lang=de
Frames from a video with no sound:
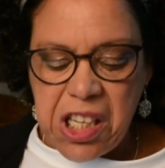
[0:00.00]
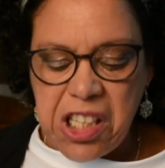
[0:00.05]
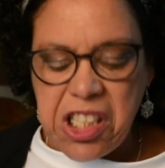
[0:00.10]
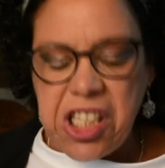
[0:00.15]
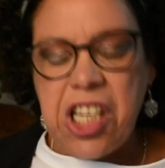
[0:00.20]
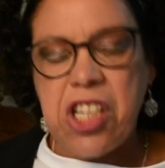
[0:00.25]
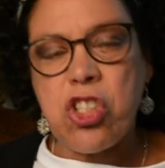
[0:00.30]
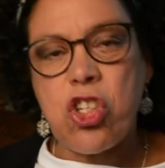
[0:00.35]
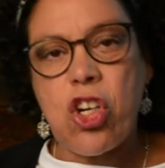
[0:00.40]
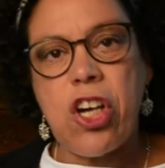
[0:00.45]
die
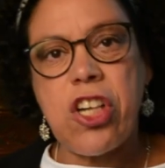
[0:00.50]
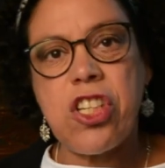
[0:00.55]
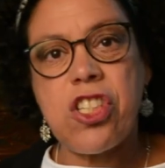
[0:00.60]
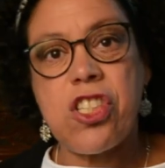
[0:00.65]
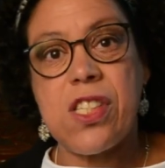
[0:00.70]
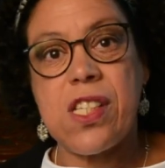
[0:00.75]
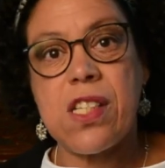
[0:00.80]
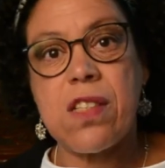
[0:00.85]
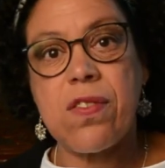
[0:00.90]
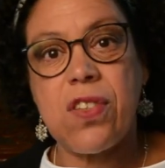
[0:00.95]

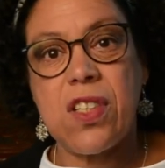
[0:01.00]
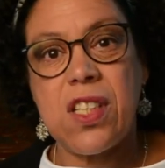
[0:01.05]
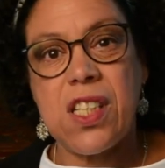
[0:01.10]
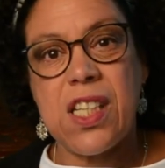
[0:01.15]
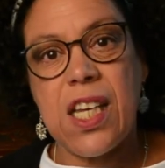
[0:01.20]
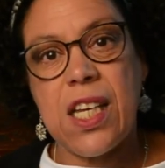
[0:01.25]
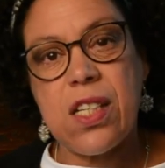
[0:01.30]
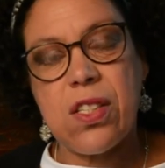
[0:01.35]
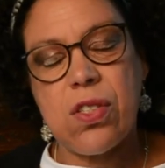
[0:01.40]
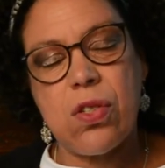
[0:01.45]
enttäuscht sind von
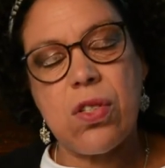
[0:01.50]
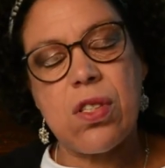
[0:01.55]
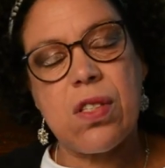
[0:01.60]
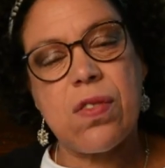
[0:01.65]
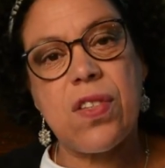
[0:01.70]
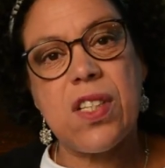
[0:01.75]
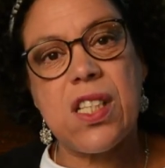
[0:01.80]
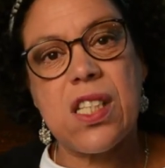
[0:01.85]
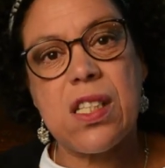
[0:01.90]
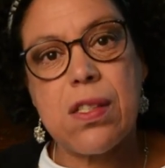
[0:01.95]
Jesus,
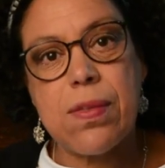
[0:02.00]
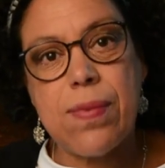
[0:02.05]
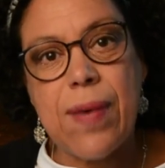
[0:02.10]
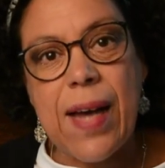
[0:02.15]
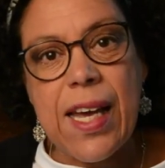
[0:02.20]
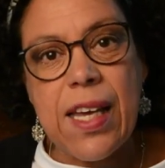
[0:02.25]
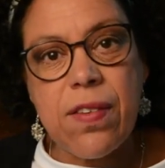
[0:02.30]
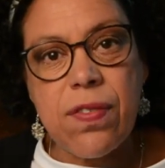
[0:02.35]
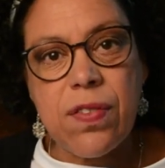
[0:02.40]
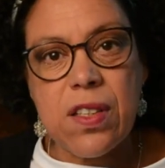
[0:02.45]

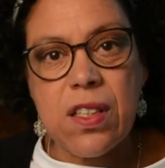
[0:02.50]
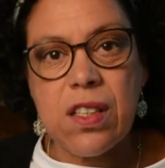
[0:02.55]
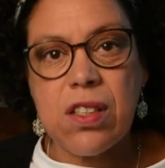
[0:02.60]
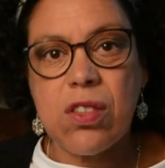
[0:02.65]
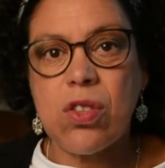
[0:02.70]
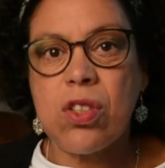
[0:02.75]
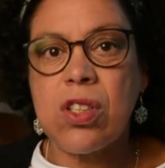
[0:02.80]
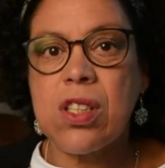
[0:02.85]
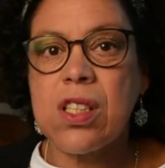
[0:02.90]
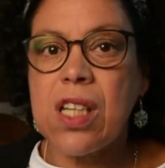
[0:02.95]
verzweifelt
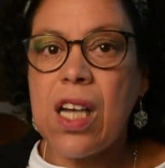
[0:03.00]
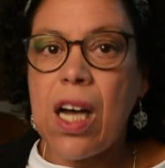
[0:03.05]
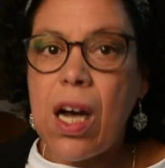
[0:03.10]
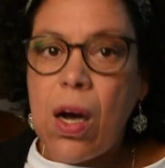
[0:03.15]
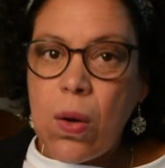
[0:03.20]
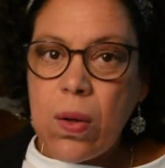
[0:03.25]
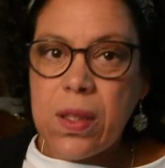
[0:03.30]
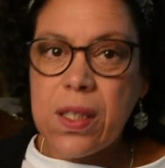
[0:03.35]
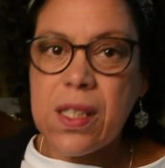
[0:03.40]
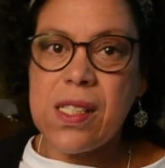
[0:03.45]
und
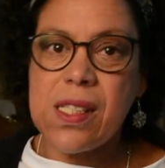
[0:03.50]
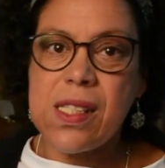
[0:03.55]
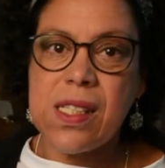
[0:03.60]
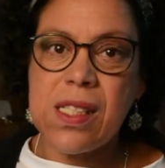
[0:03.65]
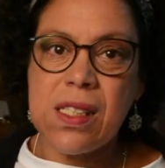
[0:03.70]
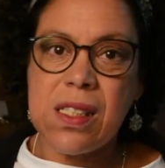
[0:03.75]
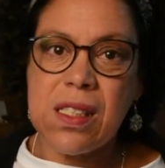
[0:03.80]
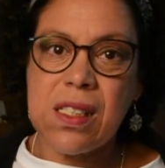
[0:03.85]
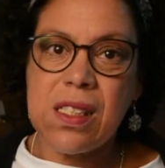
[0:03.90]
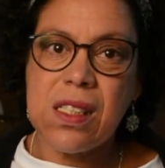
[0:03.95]
traurig
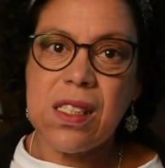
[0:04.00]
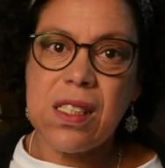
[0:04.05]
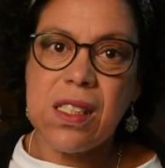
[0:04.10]
sind